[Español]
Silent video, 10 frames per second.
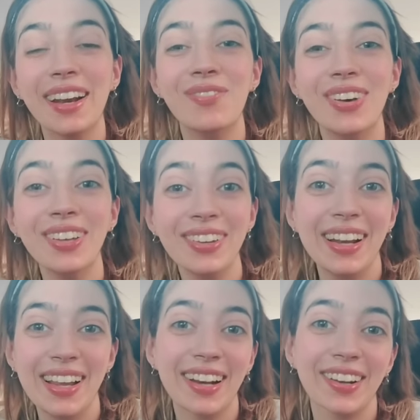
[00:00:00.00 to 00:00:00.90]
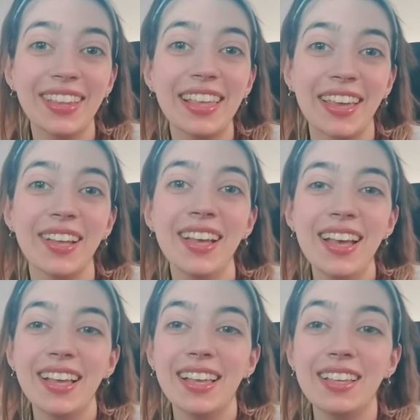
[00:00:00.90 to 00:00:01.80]
raspadura en la rodilla.
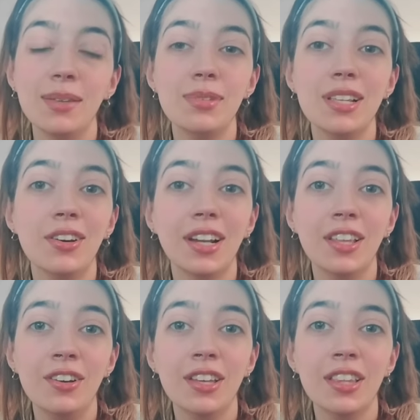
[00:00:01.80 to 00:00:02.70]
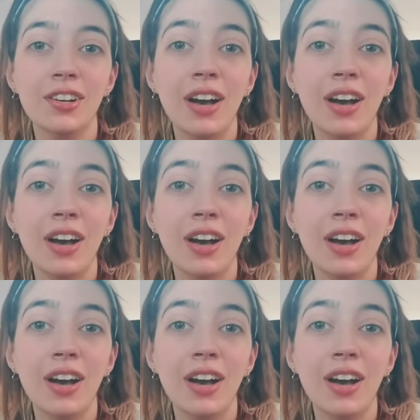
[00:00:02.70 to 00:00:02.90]
Y Gypsy lo creyó y dijo,